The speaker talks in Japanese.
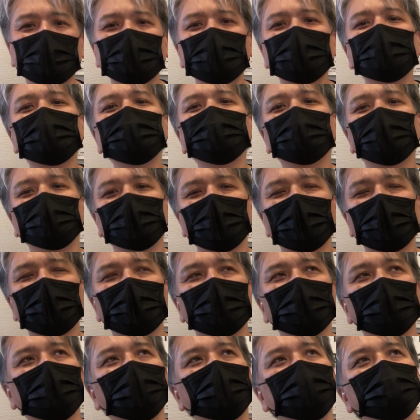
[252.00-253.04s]
価格も
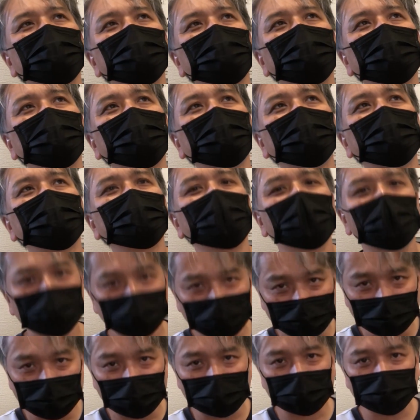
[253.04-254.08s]
ね、あのー、
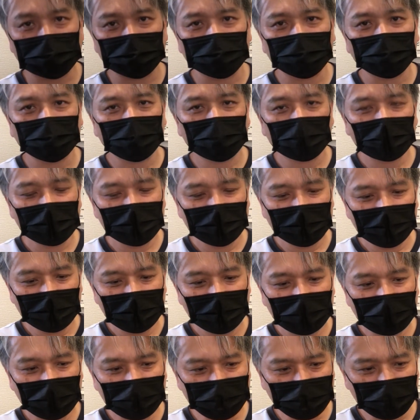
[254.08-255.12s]
安いです。
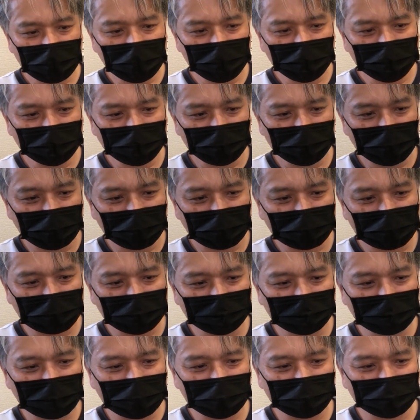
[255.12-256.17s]
あんまり言うとね比
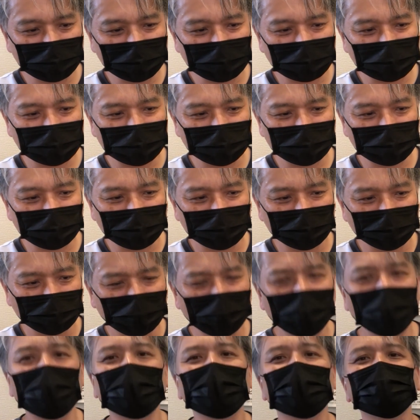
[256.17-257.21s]
較対象でするとこに
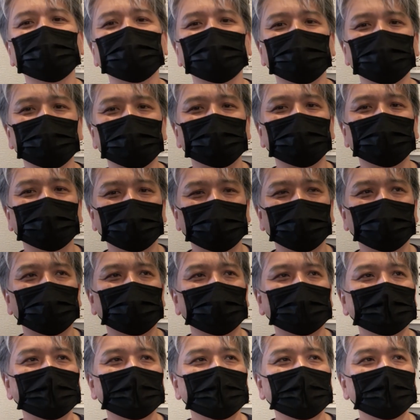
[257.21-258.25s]
怒られそうですけど、
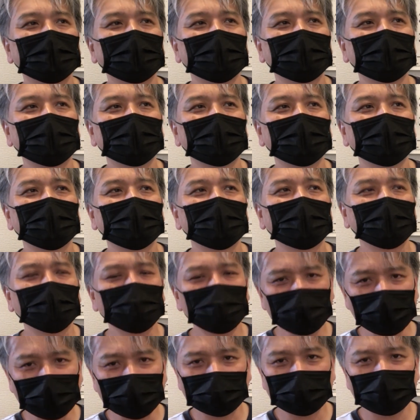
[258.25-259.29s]
えー、
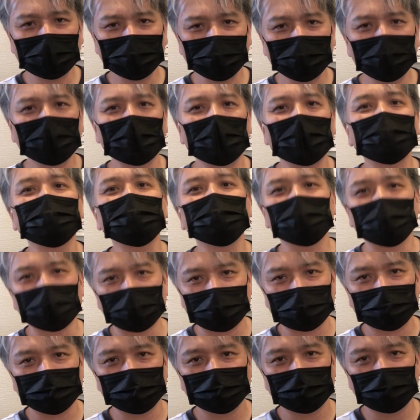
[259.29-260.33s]
山屋さんより安いで
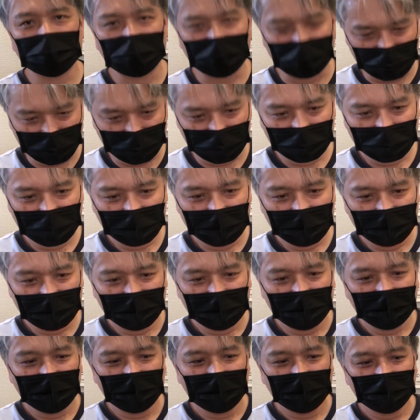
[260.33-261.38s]
す。はい、
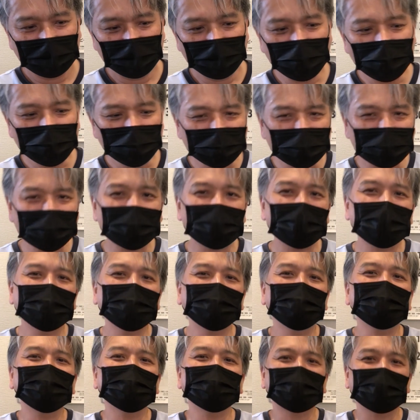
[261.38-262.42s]
ドンキさん
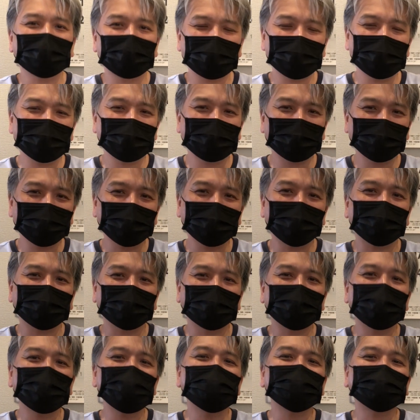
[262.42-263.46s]
よりは高いけど
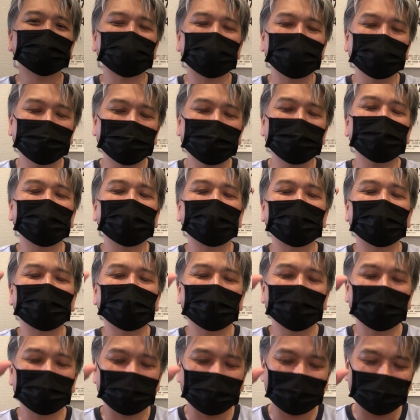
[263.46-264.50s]
山屋さんよりは
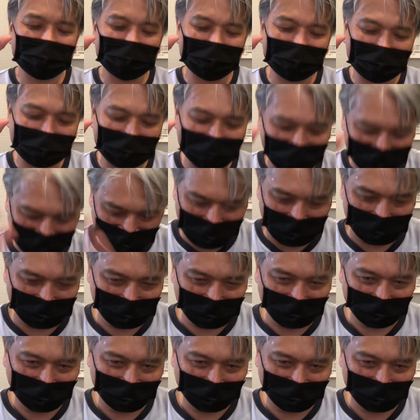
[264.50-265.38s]
安い。